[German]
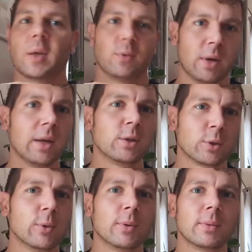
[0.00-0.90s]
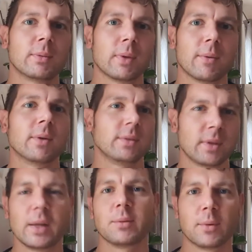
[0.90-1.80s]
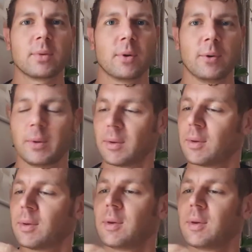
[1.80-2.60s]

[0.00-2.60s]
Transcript: Also kann ich schon, aber sieht halt doof aus.